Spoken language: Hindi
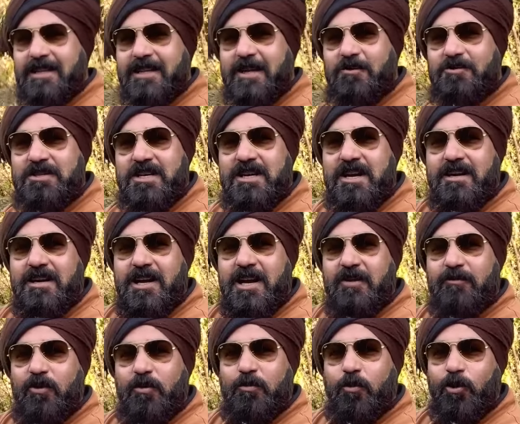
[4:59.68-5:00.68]
था उसने ना
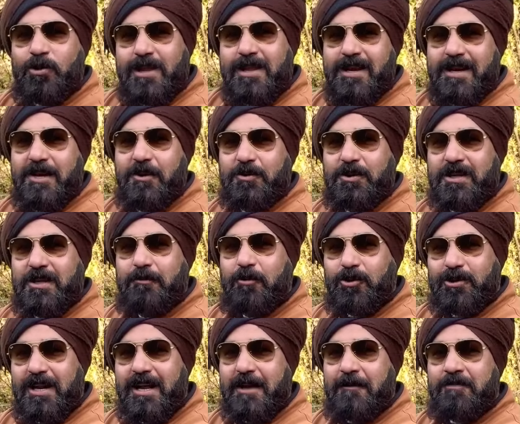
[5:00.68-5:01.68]
कलरफुल बोतल रखी होती थी
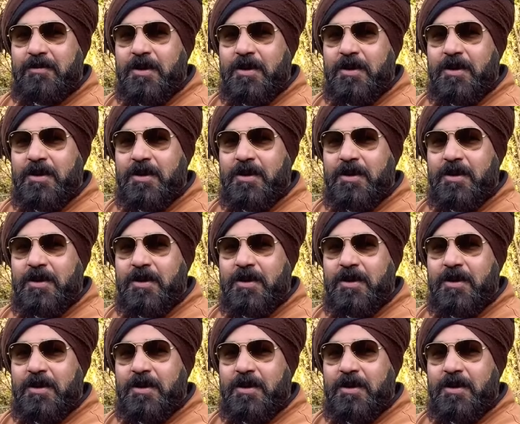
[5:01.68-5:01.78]
बोतलें